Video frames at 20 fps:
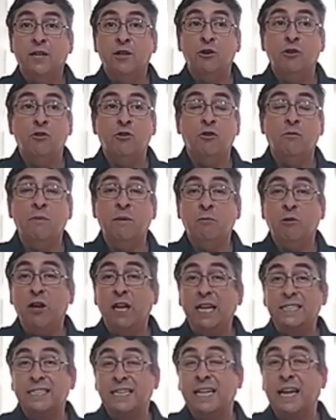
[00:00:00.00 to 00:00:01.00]
No me
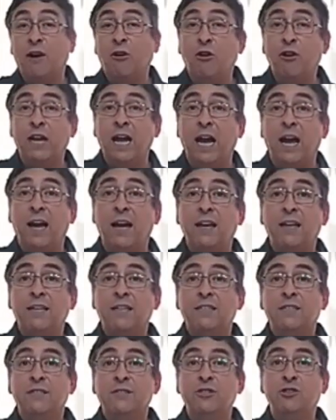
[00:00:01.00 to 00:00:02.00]
molesten ahora.
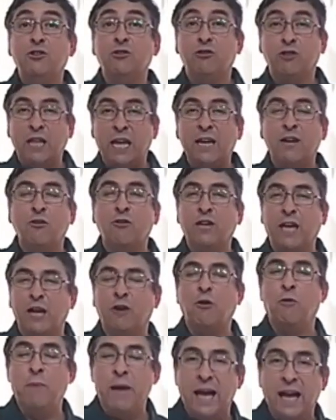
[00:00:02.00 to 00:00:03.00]
Yo tengo que
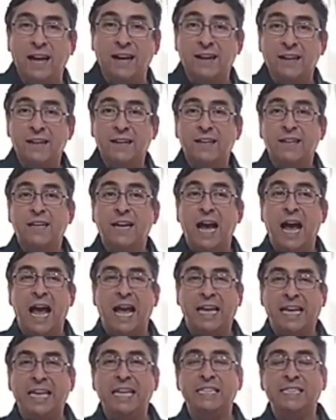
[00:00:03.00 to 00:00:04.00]
comer.
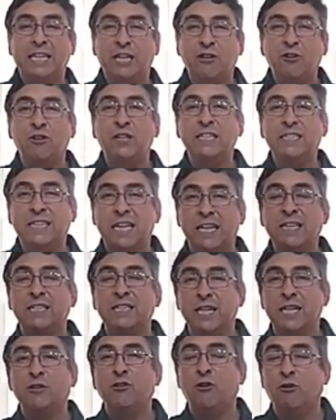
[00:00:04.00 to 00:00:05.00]
Aquí el Señor está
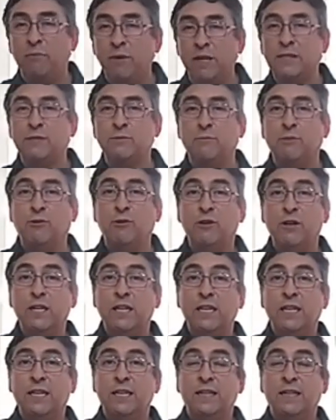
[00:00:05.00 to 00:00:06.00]
diciendo lo mismo.
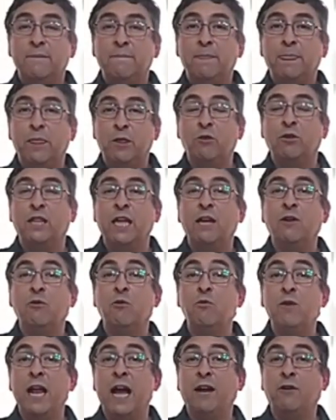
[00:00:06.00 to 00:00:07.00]
Yo tengo
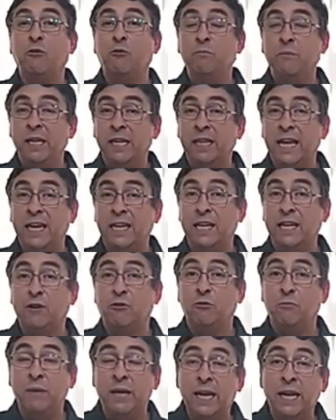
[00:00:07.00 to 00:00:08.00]
una comida que
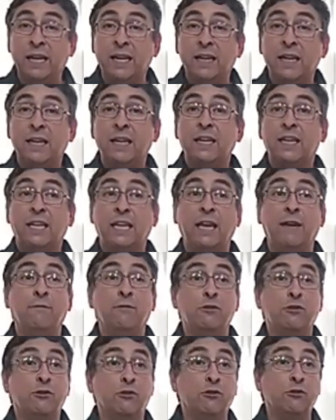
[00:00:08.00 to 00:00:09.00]
comer que
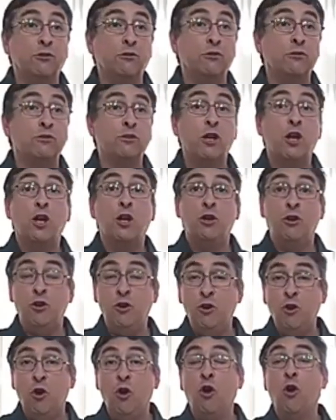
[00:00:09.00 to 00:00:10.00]
vosotros
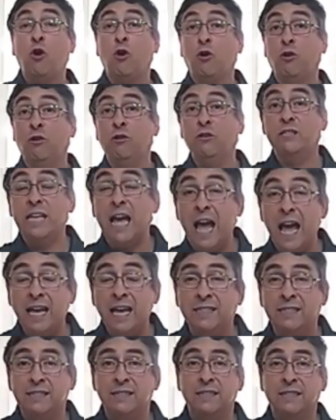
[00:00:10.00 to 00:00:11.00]
no
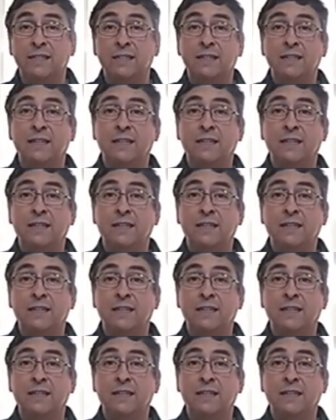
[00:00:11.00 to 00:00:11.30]
conocéis.